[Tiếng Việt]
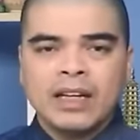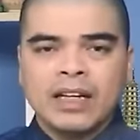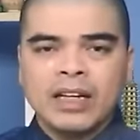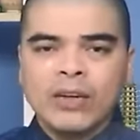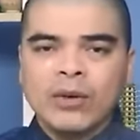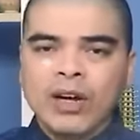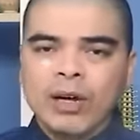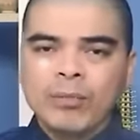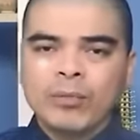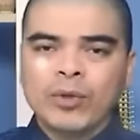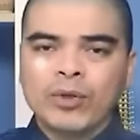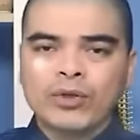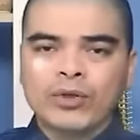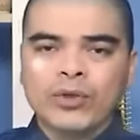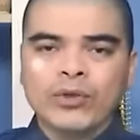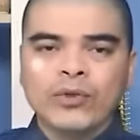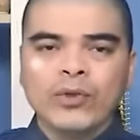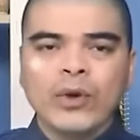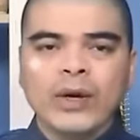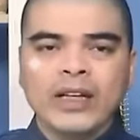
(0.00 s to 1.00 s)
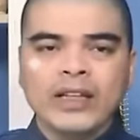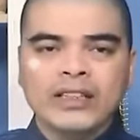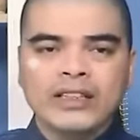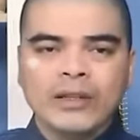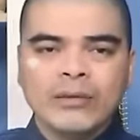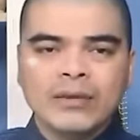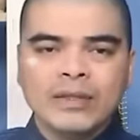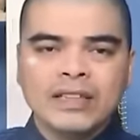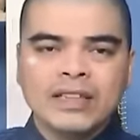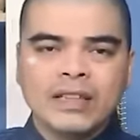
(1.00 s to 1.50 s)
Nếu gặp một chú voi
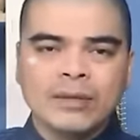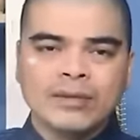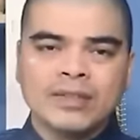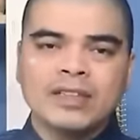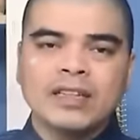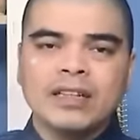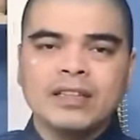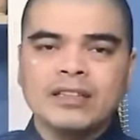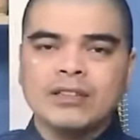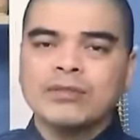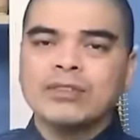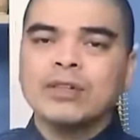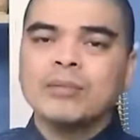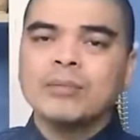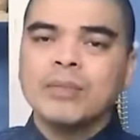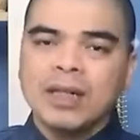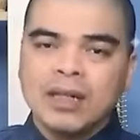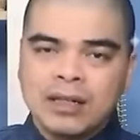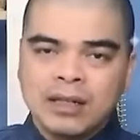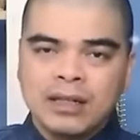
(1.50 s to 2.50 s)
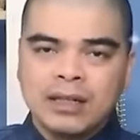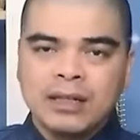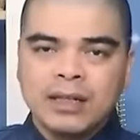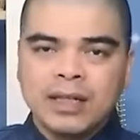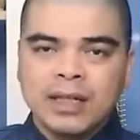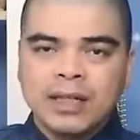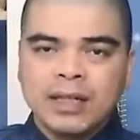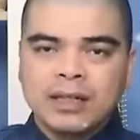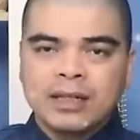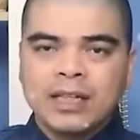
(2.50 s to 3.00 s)
trong cái giạp xiếc trong giấc mơ ấy,
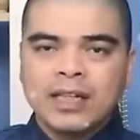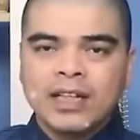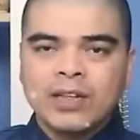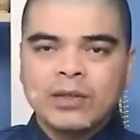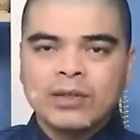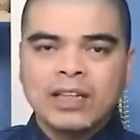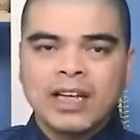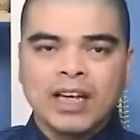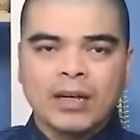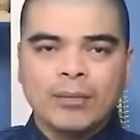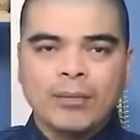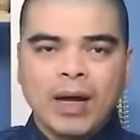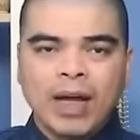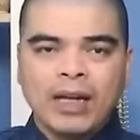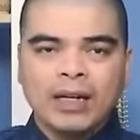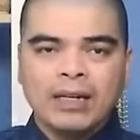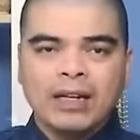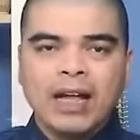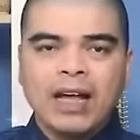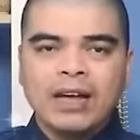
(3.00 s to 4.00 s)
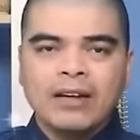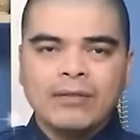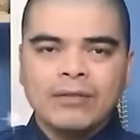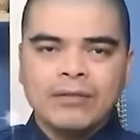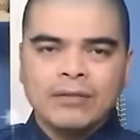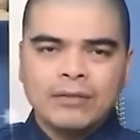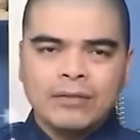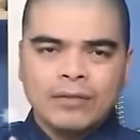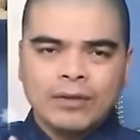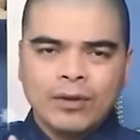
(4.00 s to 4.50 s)
thì có thể bạn đang
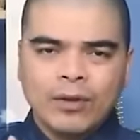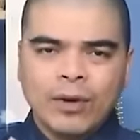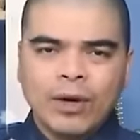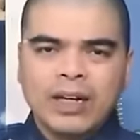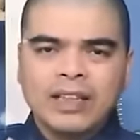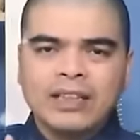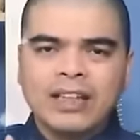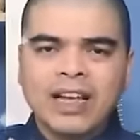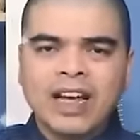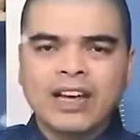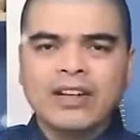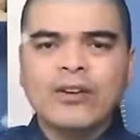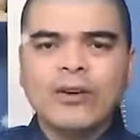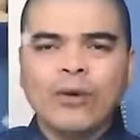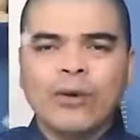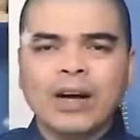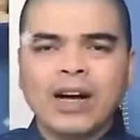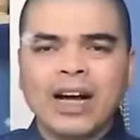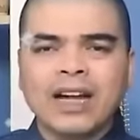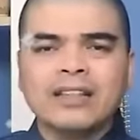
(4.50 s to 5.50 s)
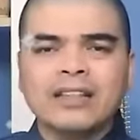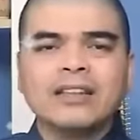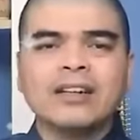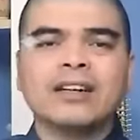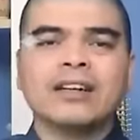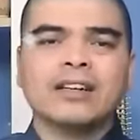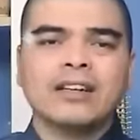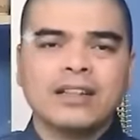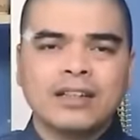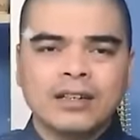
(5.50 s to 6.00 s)
có cái thái độ khá thở
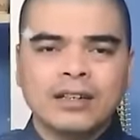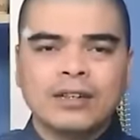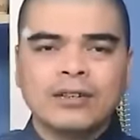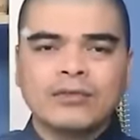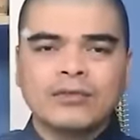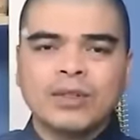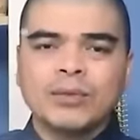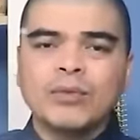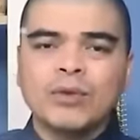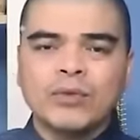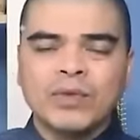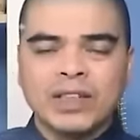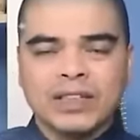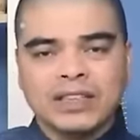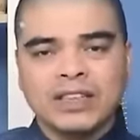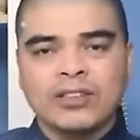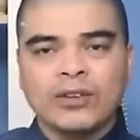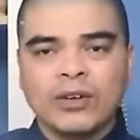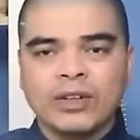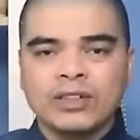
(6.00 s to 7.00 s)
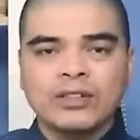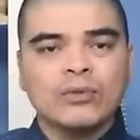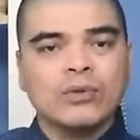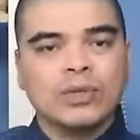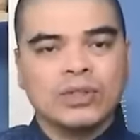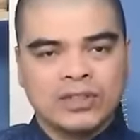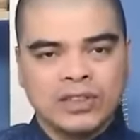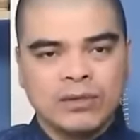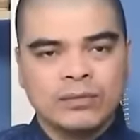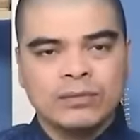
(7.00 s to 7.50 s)
ơ với một việc gì đó trong
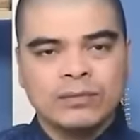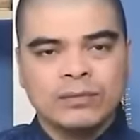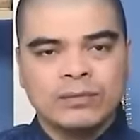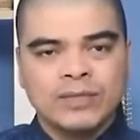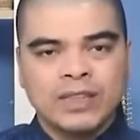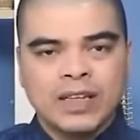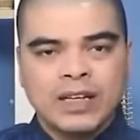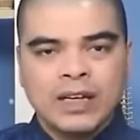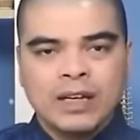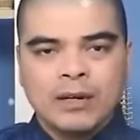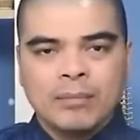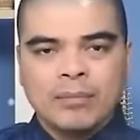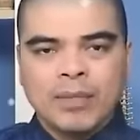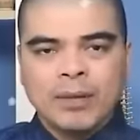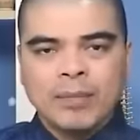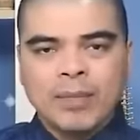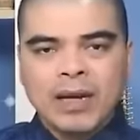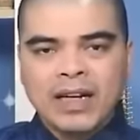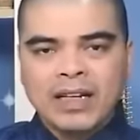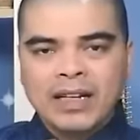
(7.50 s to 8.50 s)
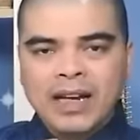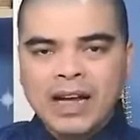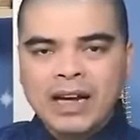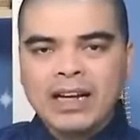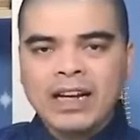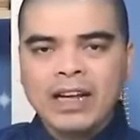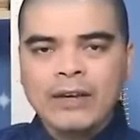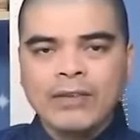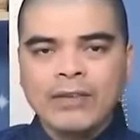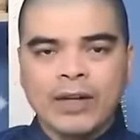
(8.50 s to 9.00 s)
cuộc sống mà bạn
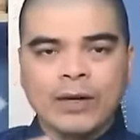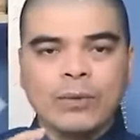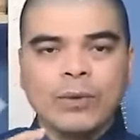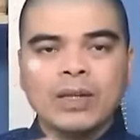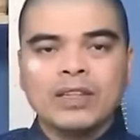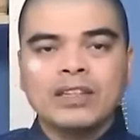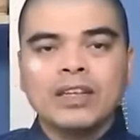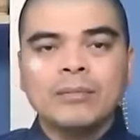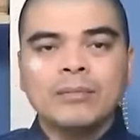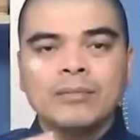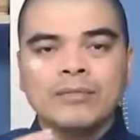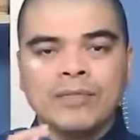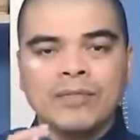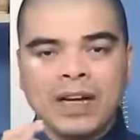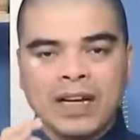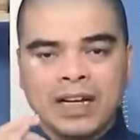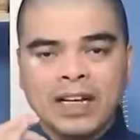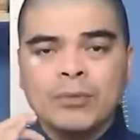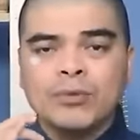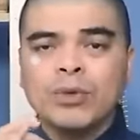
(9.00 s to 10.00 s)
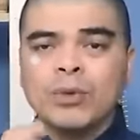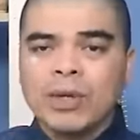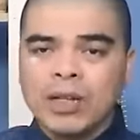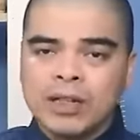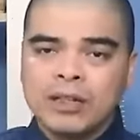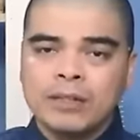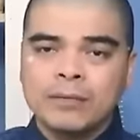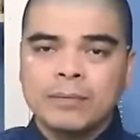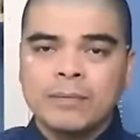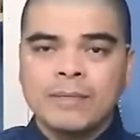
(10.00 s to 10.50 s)
đáng lẽ phải quan tâm và nghiêm túc
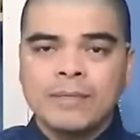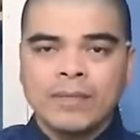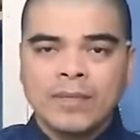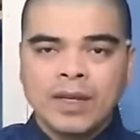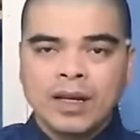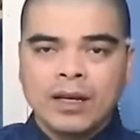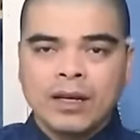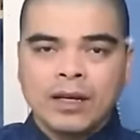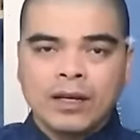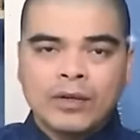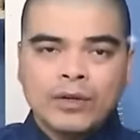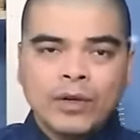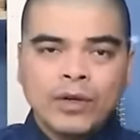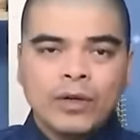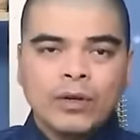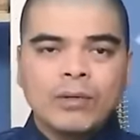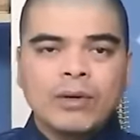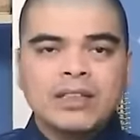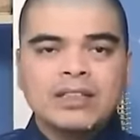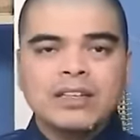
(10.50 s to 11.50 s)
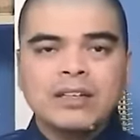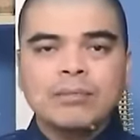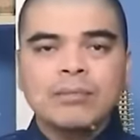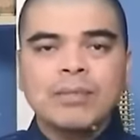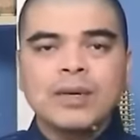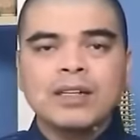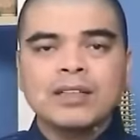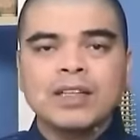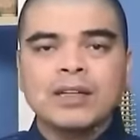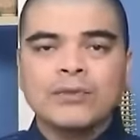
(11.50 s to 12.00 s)
hơn đôi lúc cái giấc
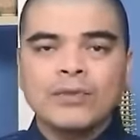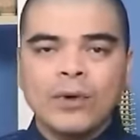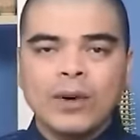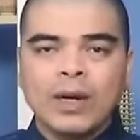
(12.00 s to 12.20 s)
mơ thấy